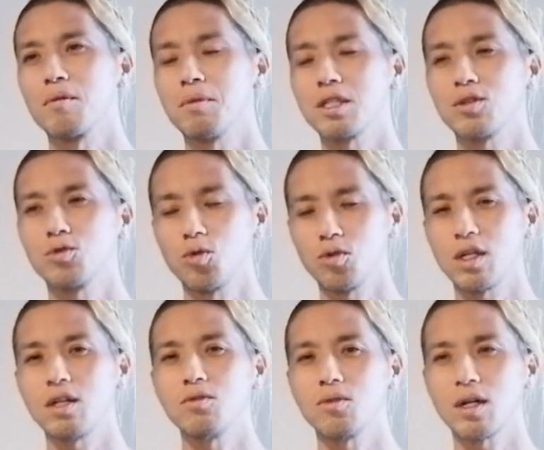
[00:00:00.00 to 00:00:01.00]
またどう
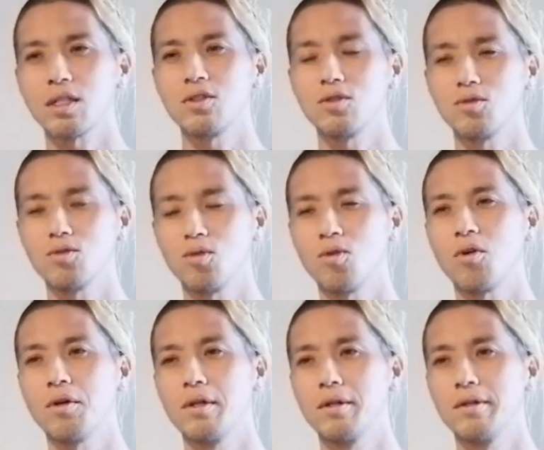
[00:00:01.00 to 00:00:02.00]
なるのかっていうの
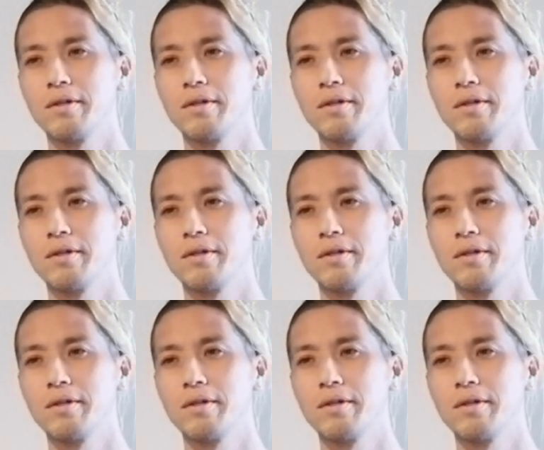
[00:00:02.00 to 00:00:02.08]
を、